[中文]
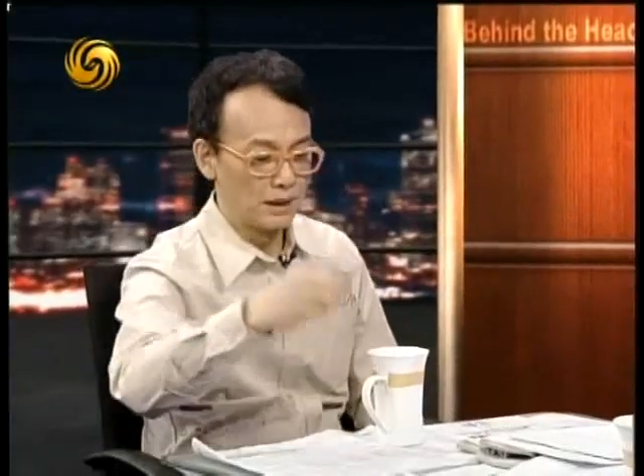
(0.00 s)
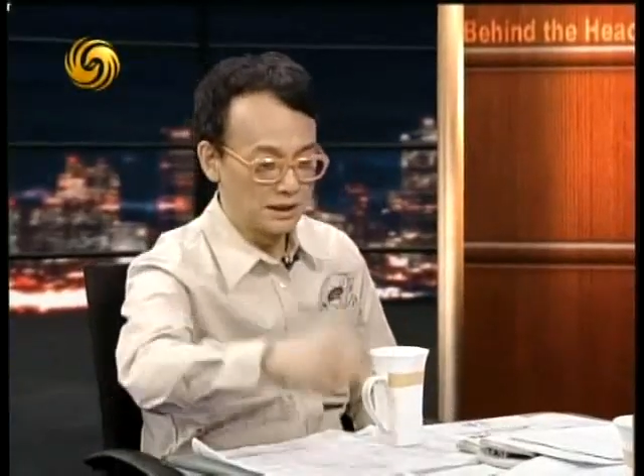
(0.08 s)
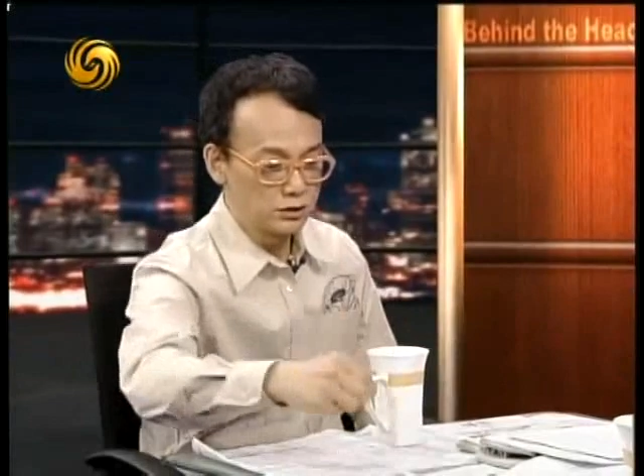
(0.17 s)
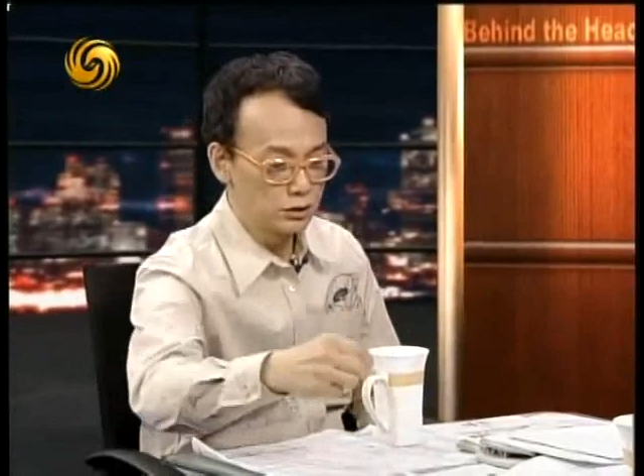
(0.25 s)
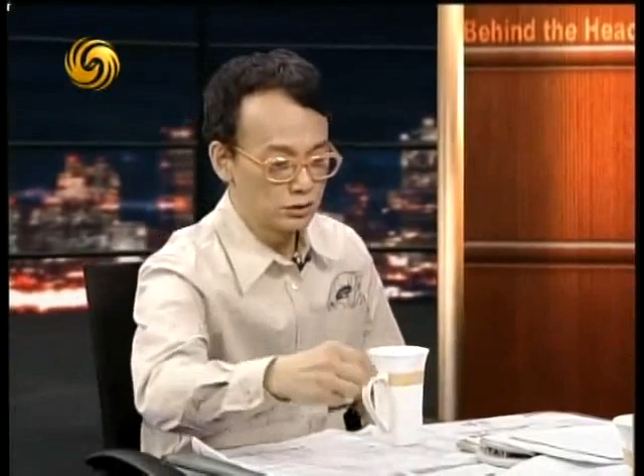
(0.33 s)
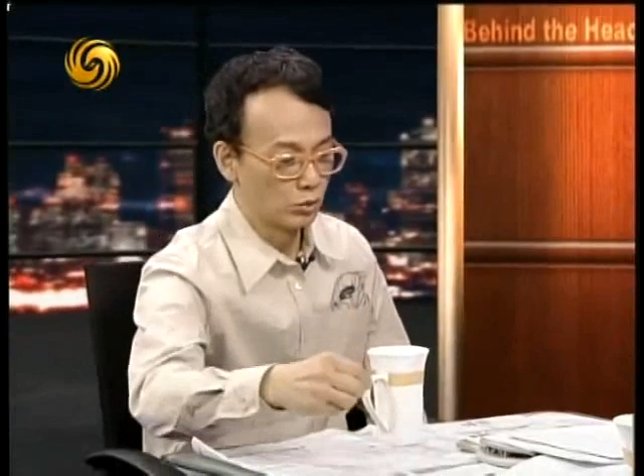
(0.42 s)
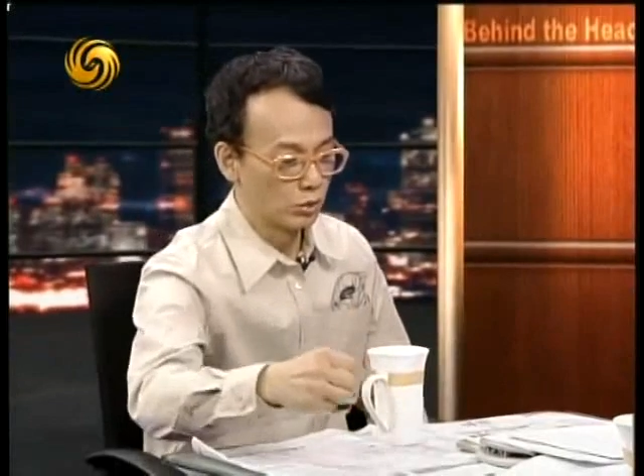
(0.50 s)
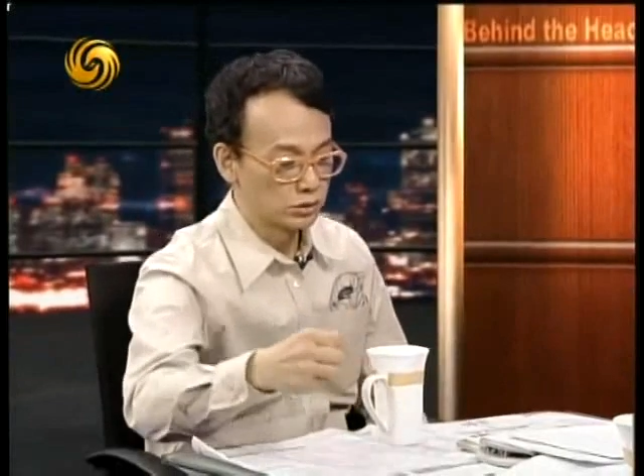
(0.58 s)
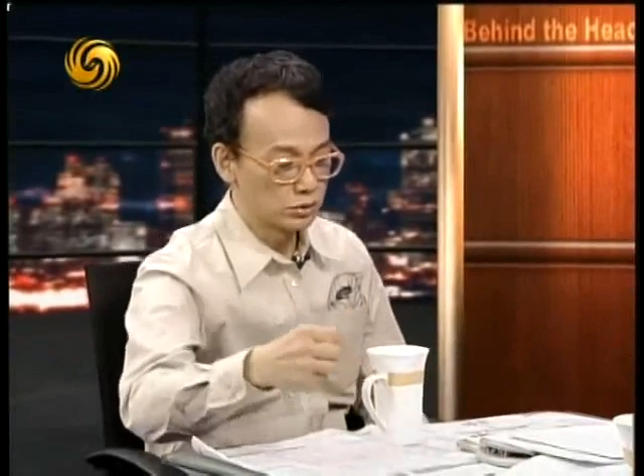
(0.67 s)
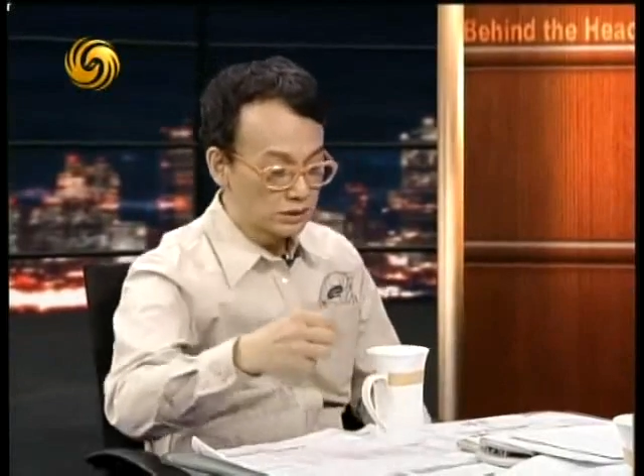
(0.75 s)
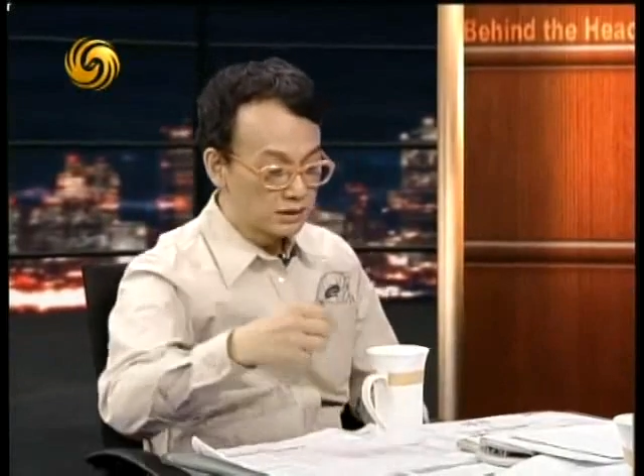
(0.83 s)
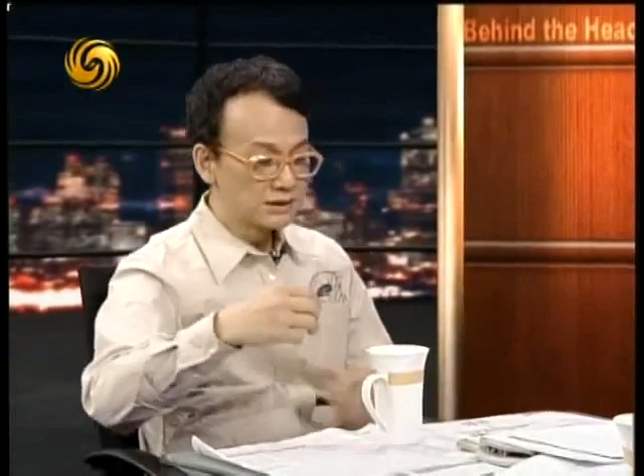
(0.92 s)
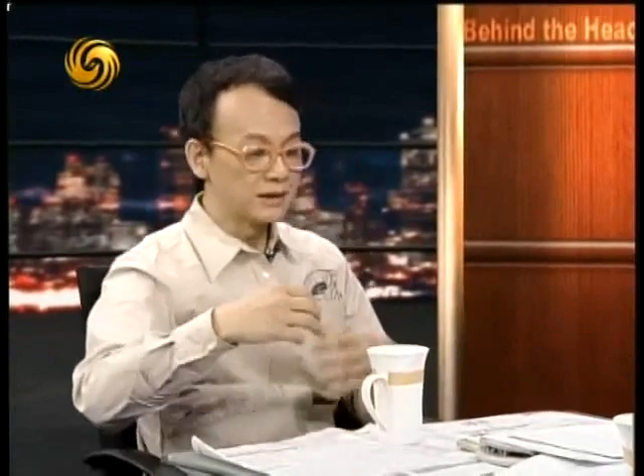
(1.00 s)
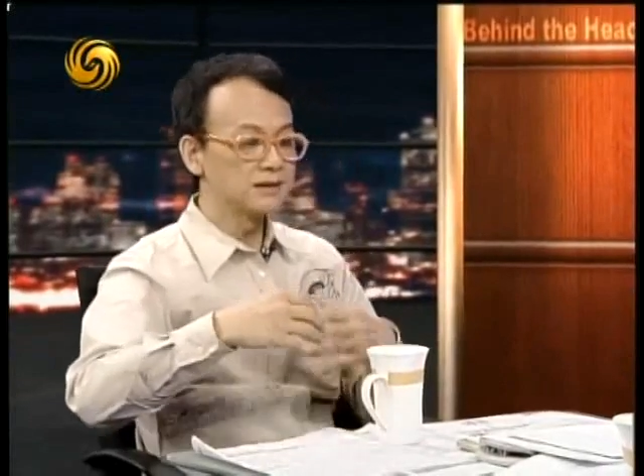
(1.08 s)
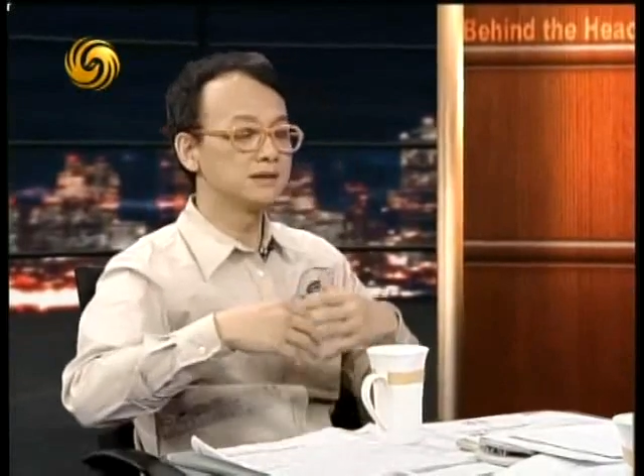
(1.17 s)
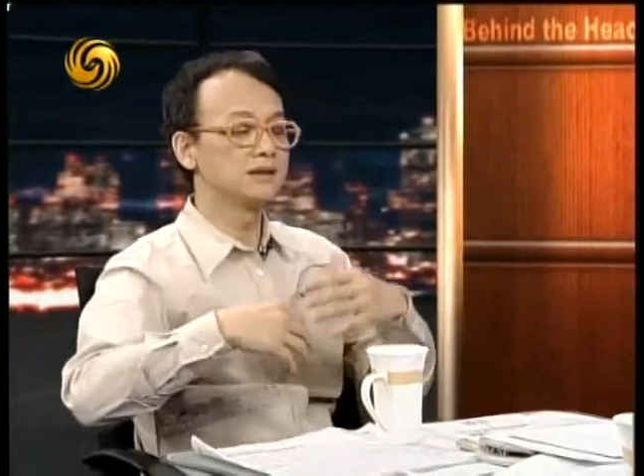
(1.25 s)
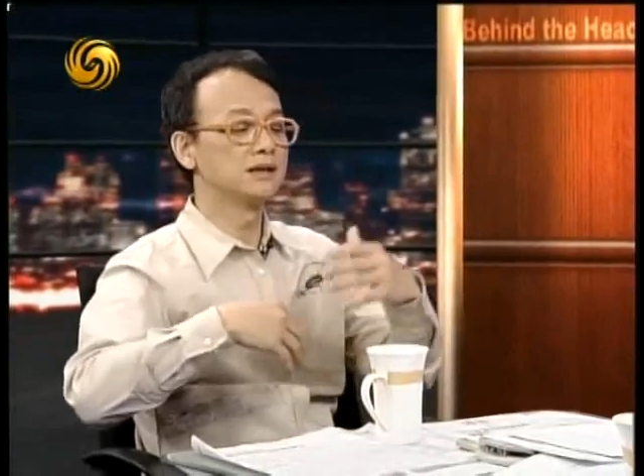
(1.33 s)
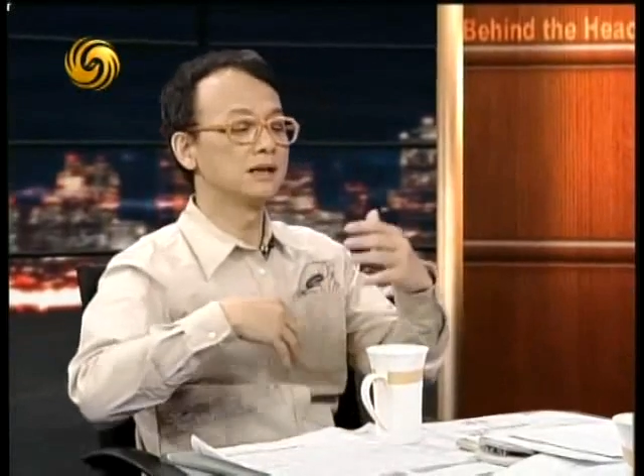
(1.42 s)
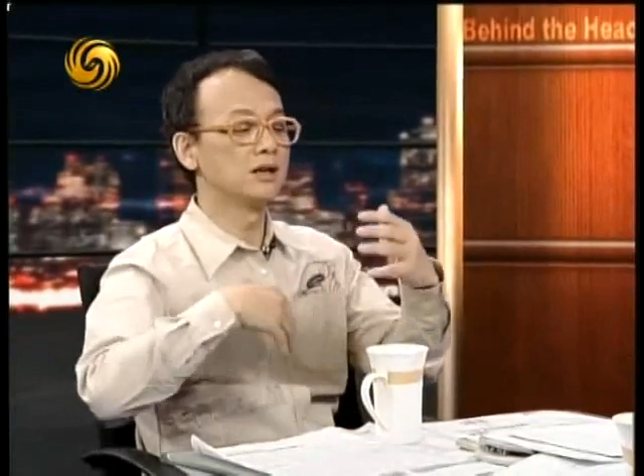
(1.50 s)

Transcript: 明我觉得人是